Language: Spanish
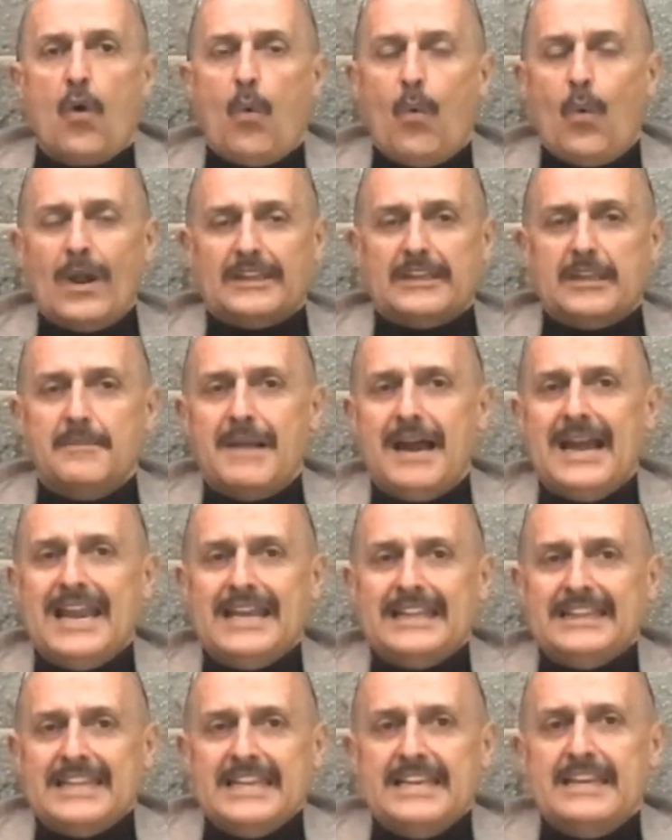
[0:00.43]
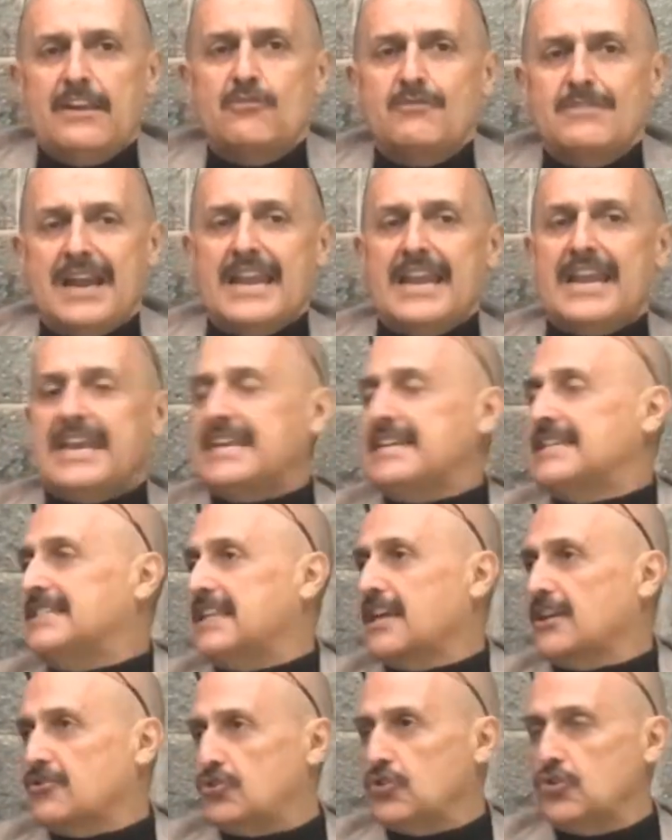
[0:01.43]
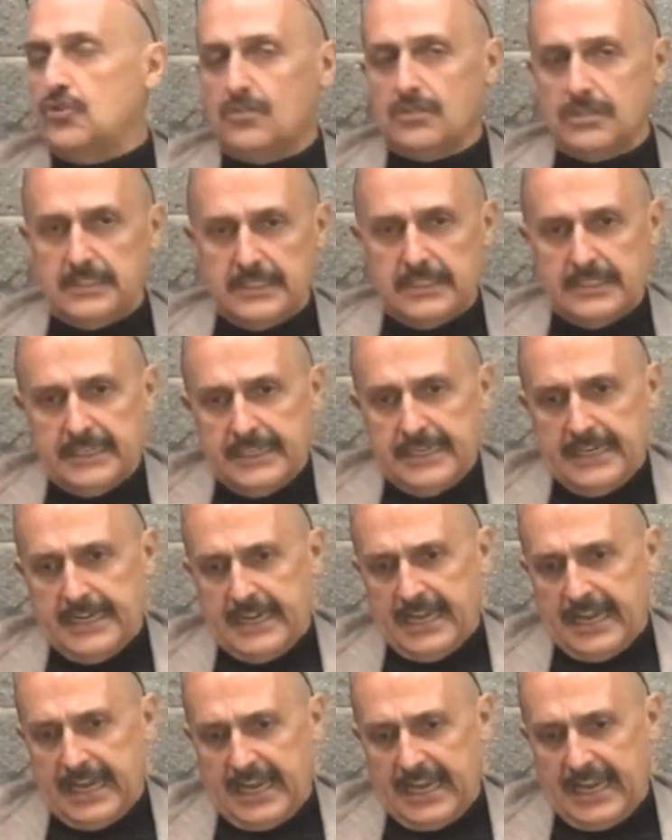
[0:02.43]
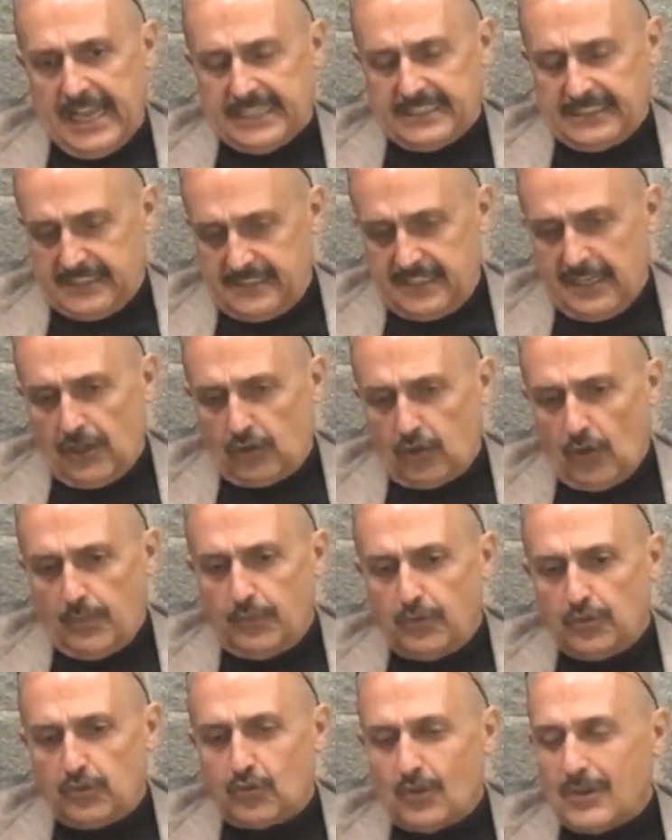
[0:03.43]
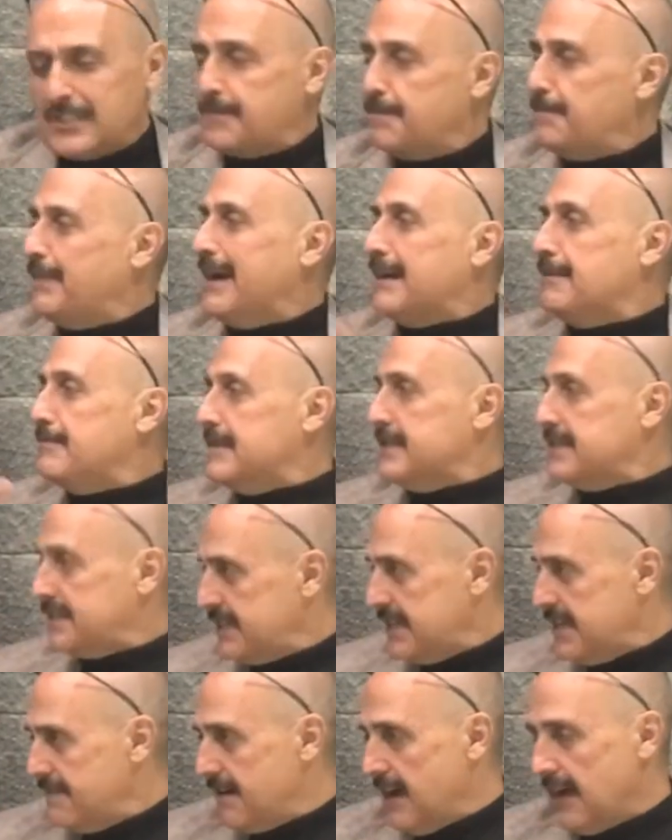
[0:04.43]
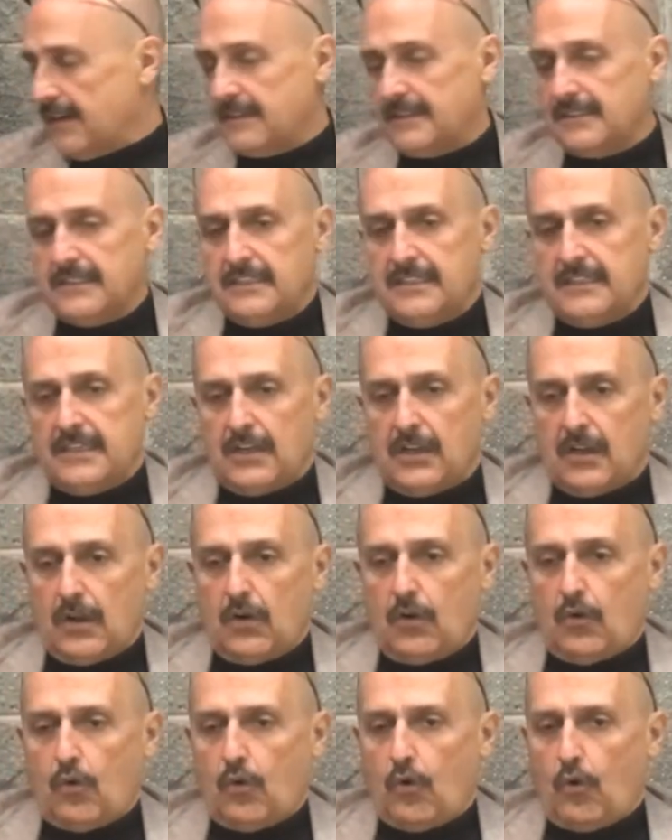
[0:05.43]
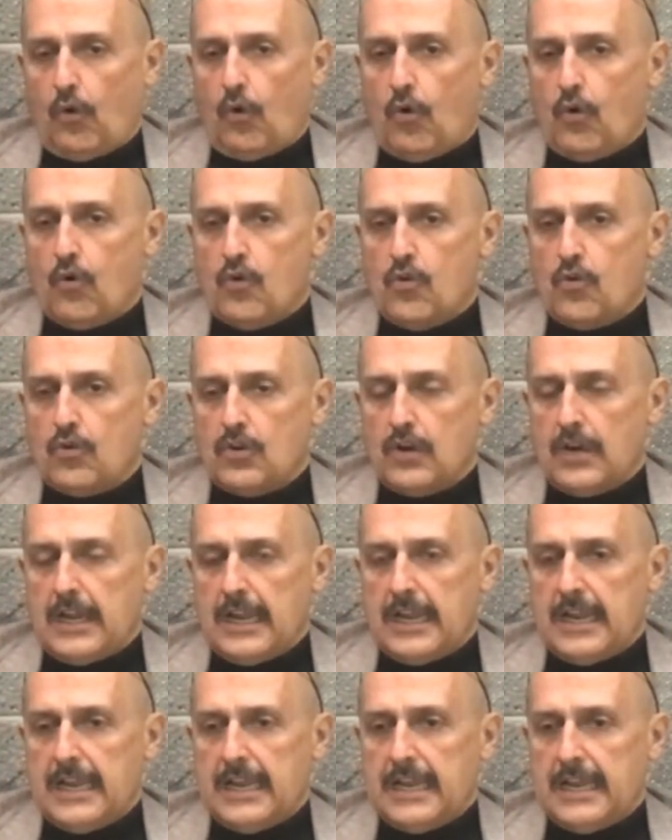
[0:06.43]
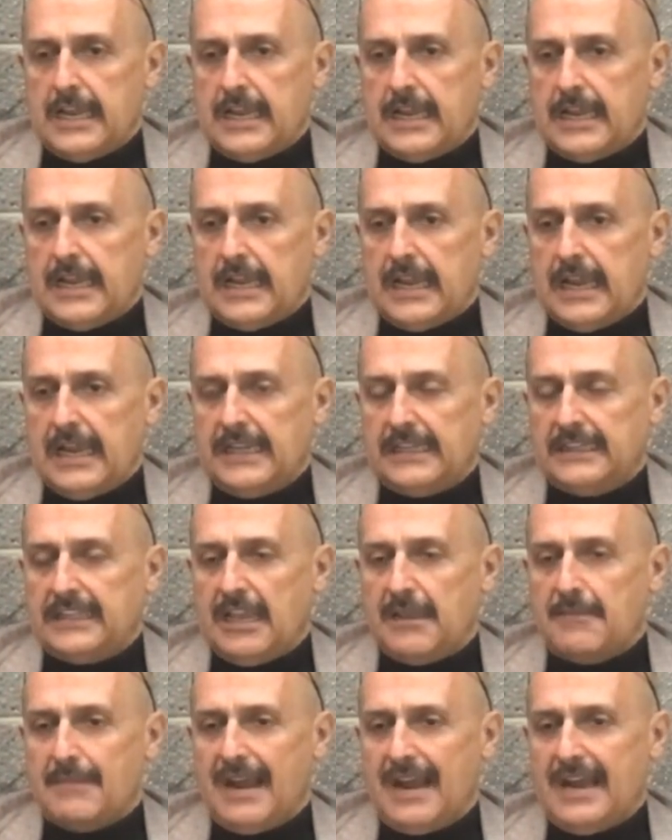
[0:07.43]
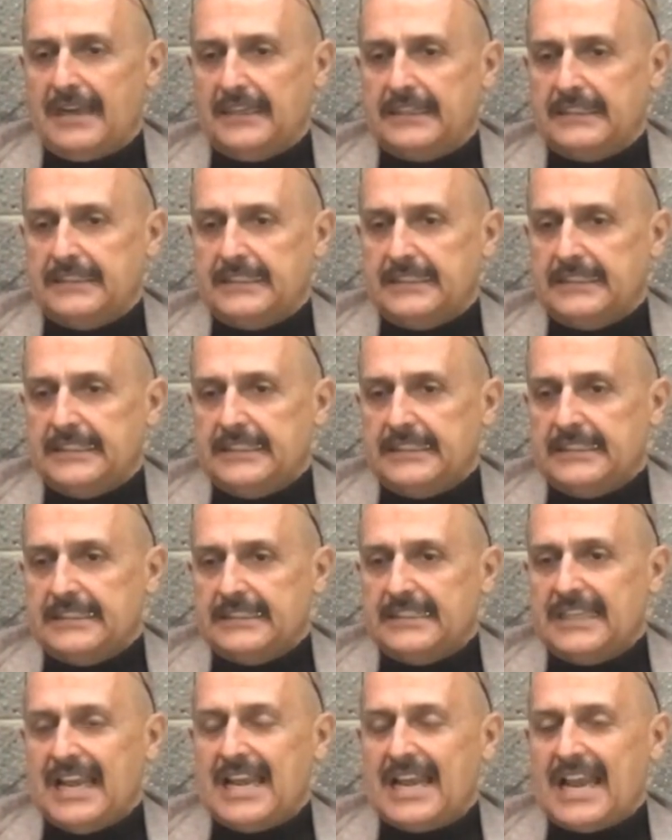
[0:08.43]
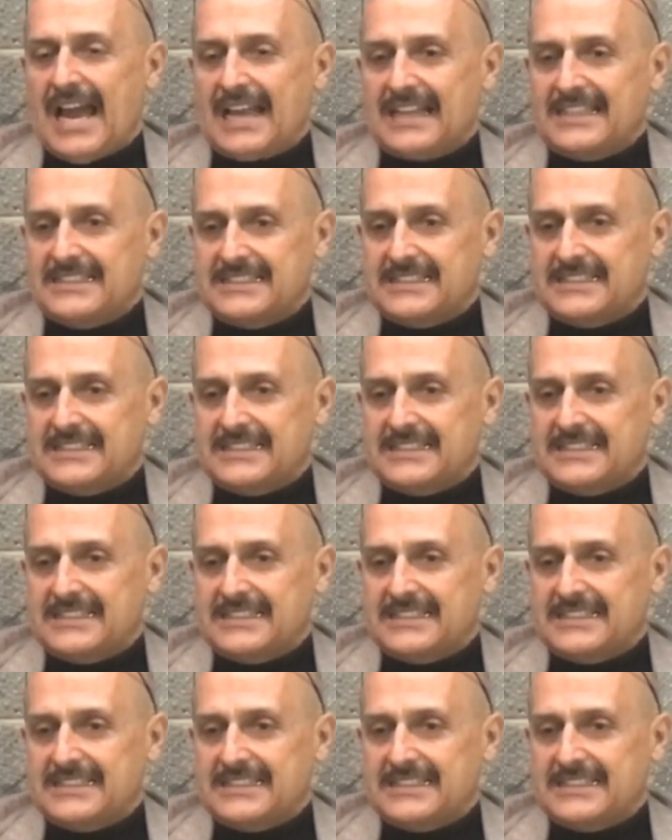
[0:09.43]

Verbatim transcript: Guatemala tiene una legislación que hasta cierto punto es permisiva con eh, el tema de la,